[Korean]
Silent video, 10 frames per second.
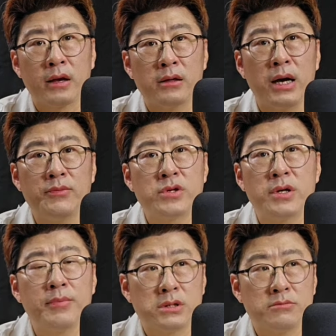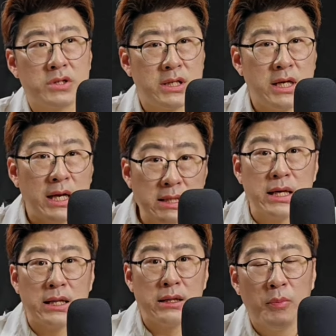근데 아무튼 이게 뭐
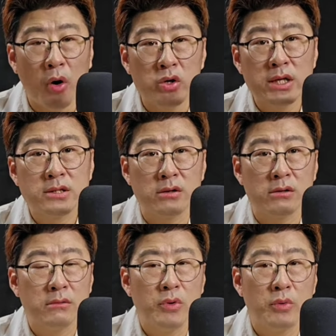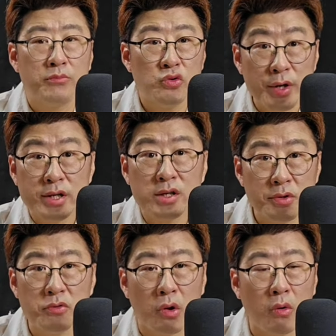신라젠 버닉선 뭐
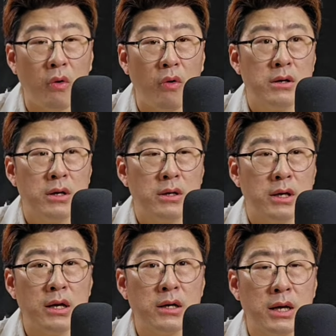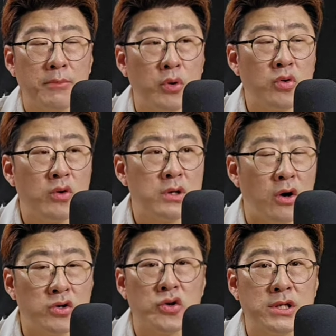USB도 있고 얘는 그냥 보통
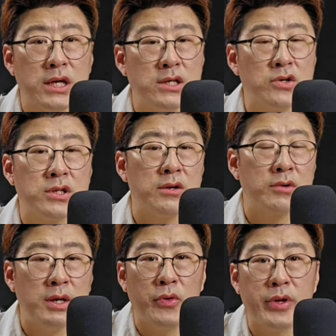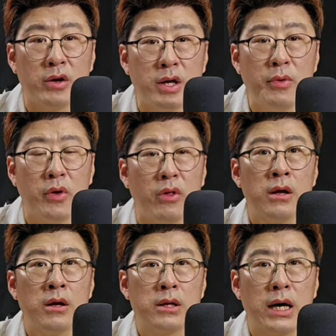여적재 이적재는 기본이에요 기본
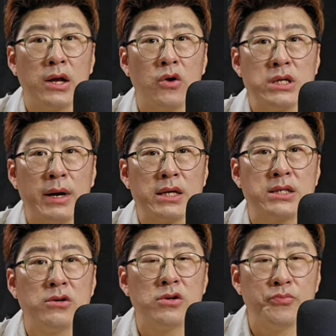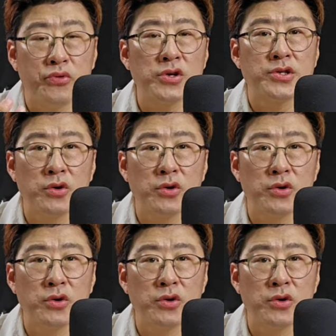나라 경제 망친 거는 플러스